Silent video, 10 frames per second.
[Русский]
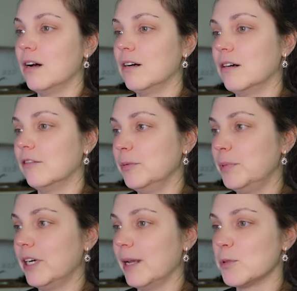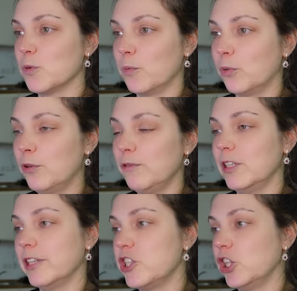А, выбираем свой
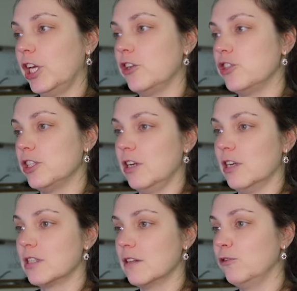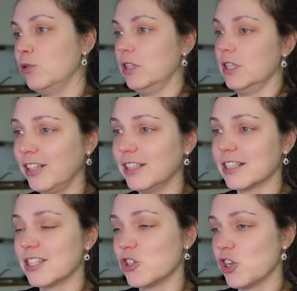профиль, начинающий или основной,
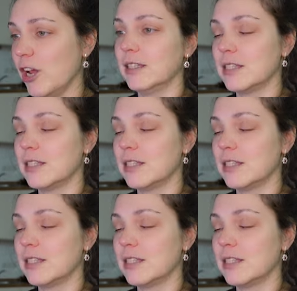рынок США,